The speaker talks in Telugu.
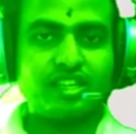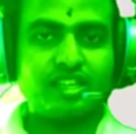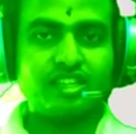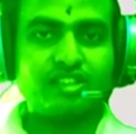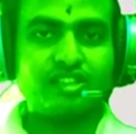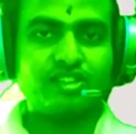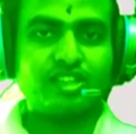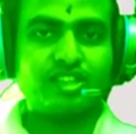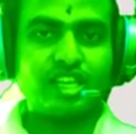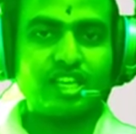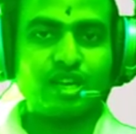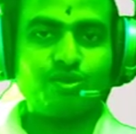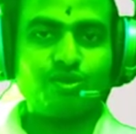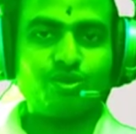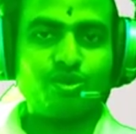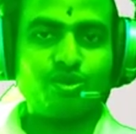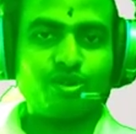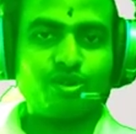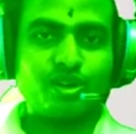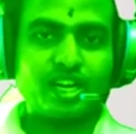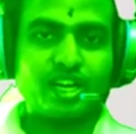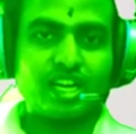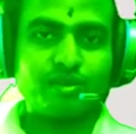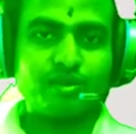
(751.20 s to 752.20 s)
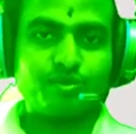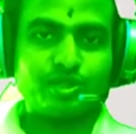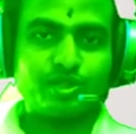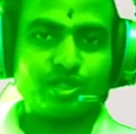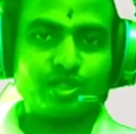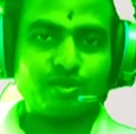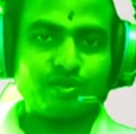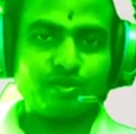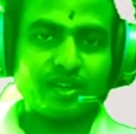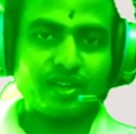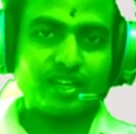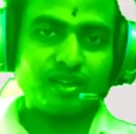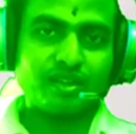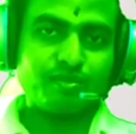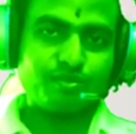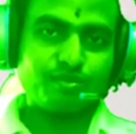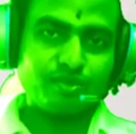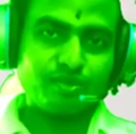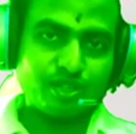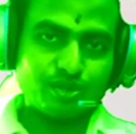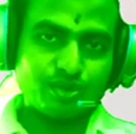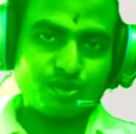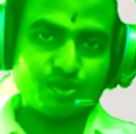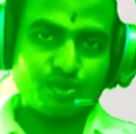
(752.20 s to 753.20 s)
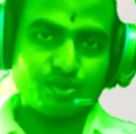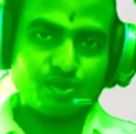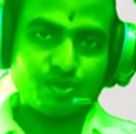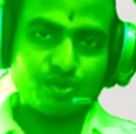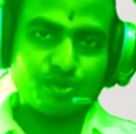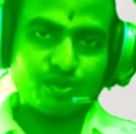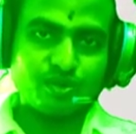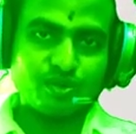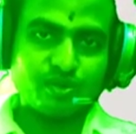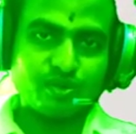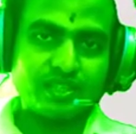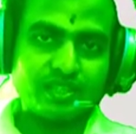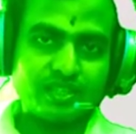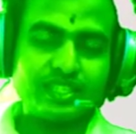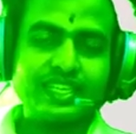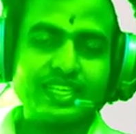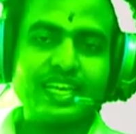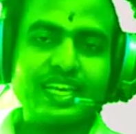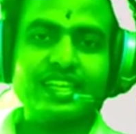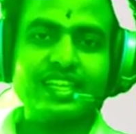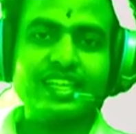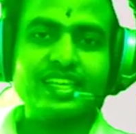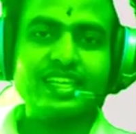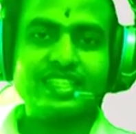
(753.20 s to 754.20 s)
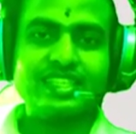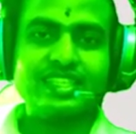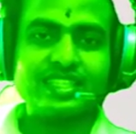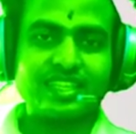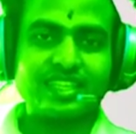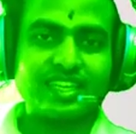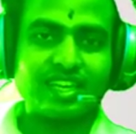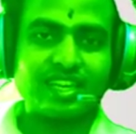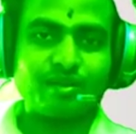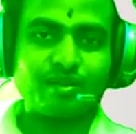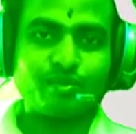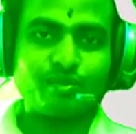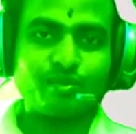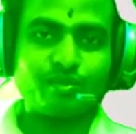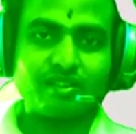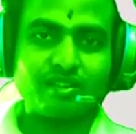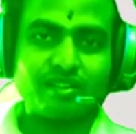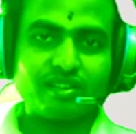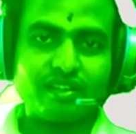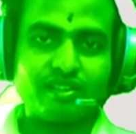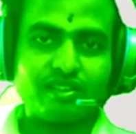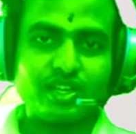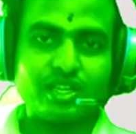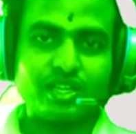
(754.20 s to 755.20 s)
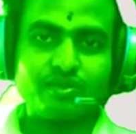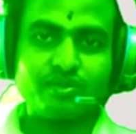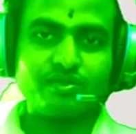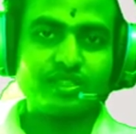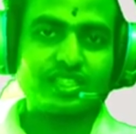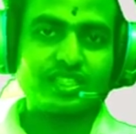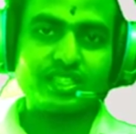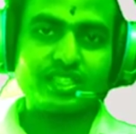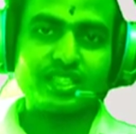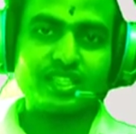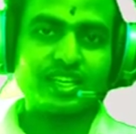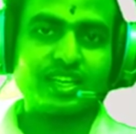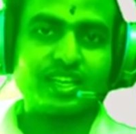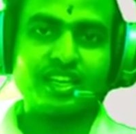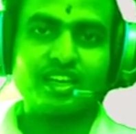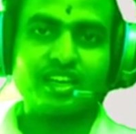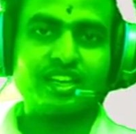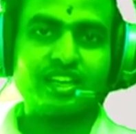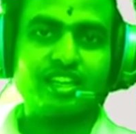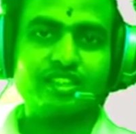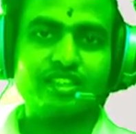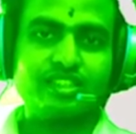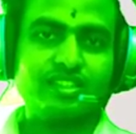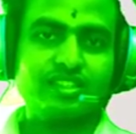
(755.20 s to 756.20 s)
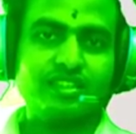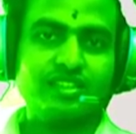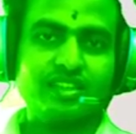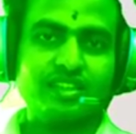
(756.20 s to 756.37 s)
దేవుళ్ళు కల్పితం అన్న మీరు ఏలియన్స్ నమ్మడం ఏమిటి విచిత్రంగా లేదు ఇది